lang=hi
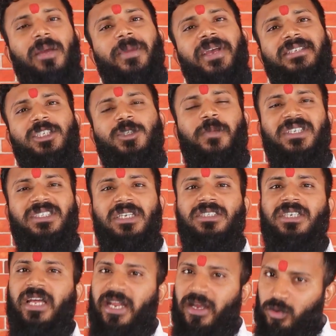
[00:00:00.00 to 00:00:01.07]
के बेसिस पर जज
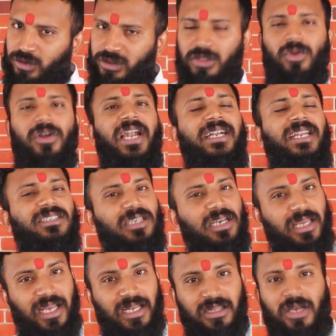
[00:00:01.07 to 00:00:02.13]
करें उसने जो लेटर्स
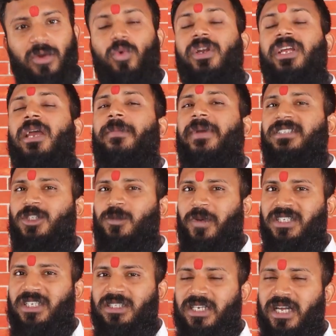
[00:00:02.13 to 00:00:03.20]
लिखे थे उनके बेसिस
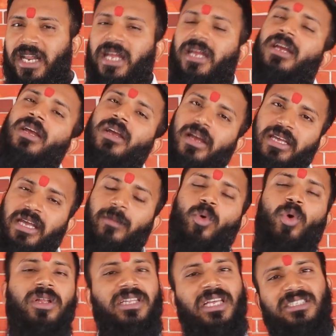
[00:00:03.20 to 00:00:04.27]
पर जज करें या
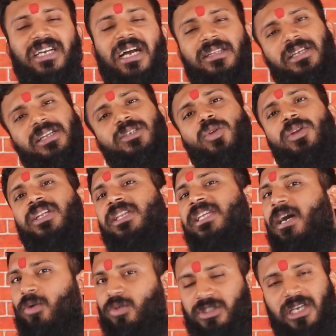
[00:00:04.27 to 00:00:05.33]
मोहनदास गांधी ने जो लिख
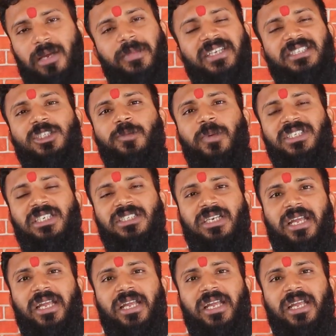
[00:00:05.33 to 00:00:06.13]
दिया उसके बेसिस पर जज